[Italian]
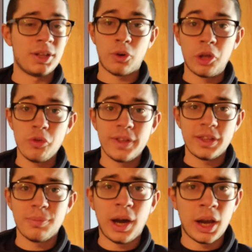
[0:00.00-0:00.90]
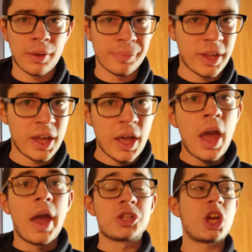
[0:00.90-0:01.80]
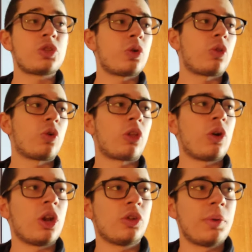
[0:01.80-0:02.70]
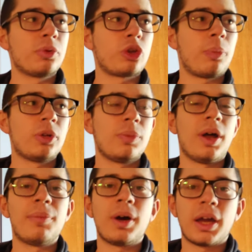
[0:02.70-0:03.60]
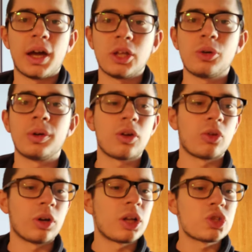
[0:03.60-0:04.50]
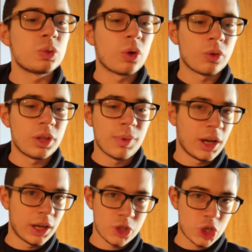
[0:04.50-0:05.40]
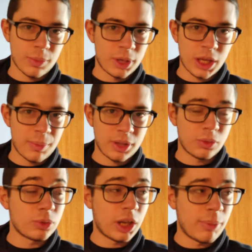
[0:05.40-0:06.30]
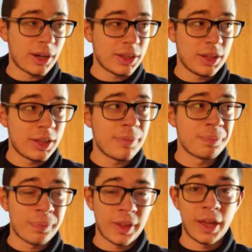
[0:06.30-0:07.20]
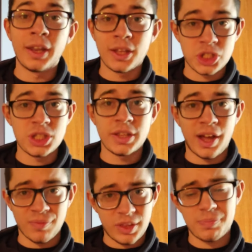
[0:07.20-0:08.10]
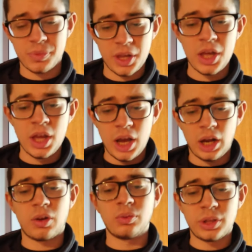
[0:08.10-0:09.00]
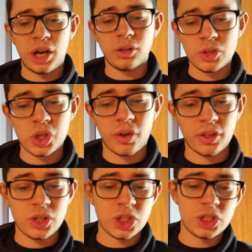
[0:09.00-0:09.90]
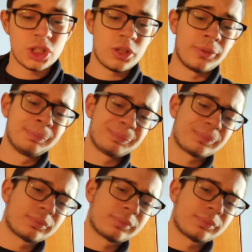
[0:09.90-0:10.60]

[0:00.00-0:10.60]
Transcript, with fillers: con la Juve di Dybala eccetto lo scorso anno dove purtroppo Dybala è mancato, ma io sono cresciuto con Dybala che gioca praticamente tutte le partite e ne decide tante, al contrario di ciò che si dice in giro.